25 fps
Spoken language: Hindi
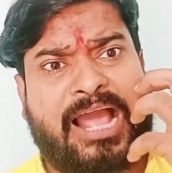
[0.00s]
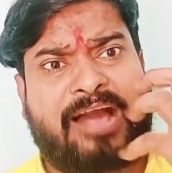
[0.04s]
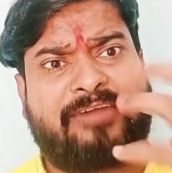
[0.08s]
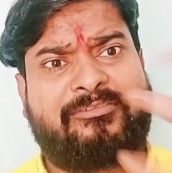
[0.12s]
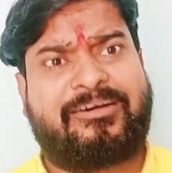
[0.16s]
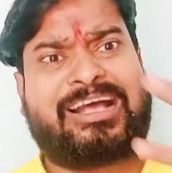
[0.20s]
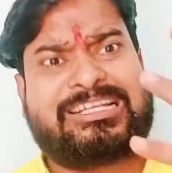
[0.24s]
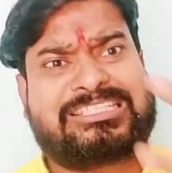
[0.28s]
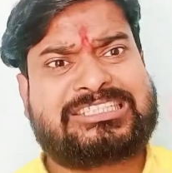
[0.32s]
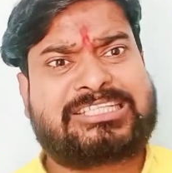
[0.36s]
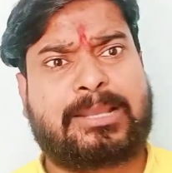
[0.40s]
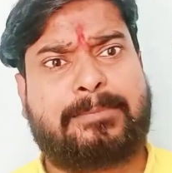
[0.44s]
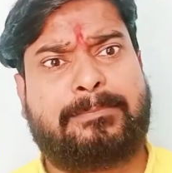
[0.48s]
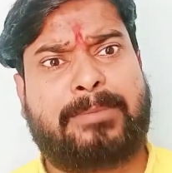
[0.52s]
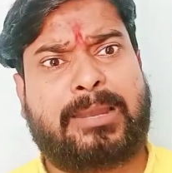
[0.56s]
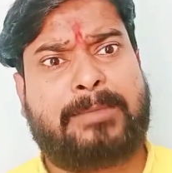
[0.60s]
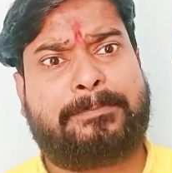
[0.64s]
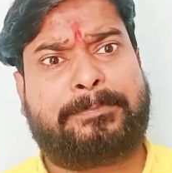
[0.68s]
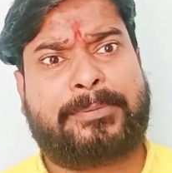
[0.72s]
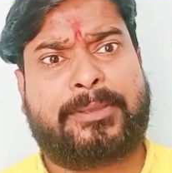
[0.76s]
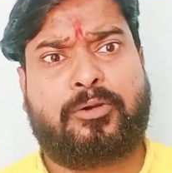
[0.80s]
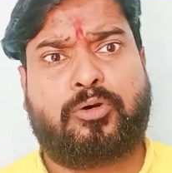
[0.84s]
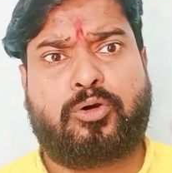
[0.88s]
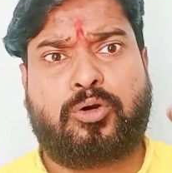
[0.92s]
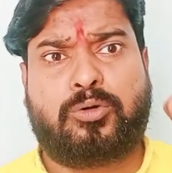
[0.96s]
आवाज के बल
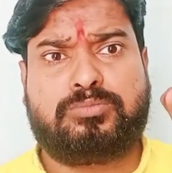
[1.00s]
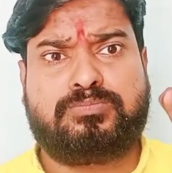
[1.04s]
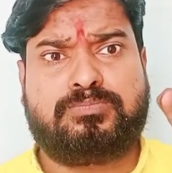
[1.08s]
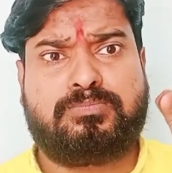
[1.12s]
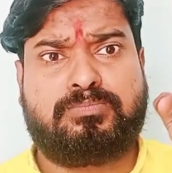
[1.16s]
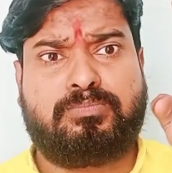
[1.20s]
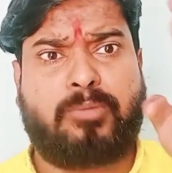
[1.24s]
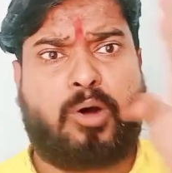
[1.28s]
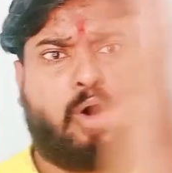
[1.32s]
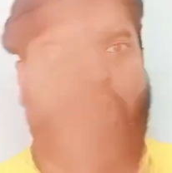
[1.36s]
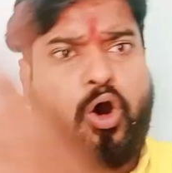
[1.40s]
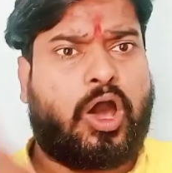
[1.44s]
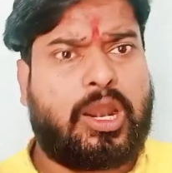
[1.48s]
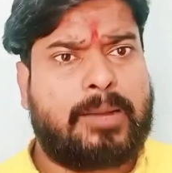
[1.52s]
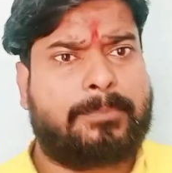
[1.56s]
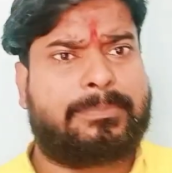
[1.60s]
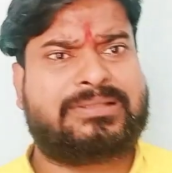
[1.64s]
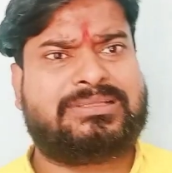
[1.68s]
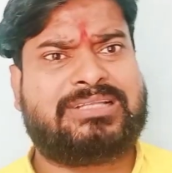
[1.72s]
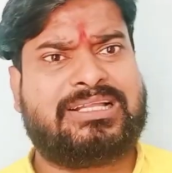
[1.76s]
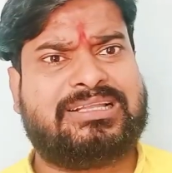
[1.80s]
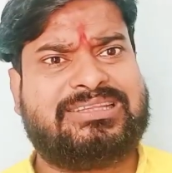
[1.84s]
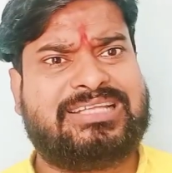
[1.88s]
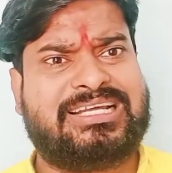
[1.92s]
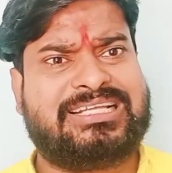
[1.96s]
पे वो माहौल
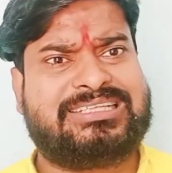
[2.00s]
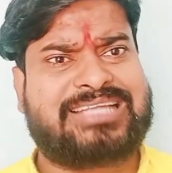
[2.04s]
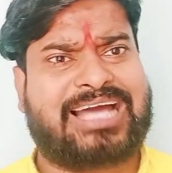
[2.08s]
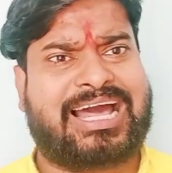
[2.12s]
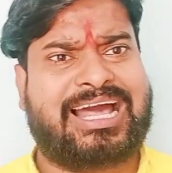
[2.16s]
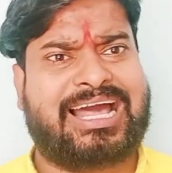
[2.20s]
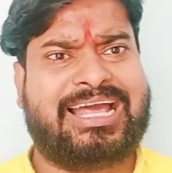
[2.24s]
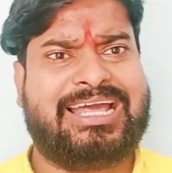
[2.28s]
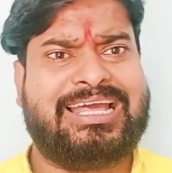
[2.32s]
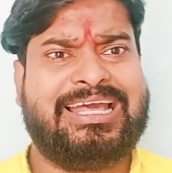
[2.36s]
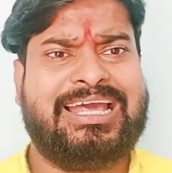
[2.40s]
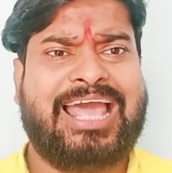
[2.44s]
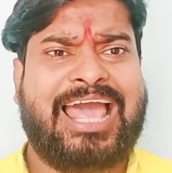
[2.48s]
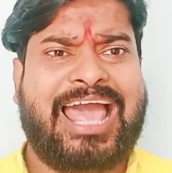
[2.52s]
बदल देता है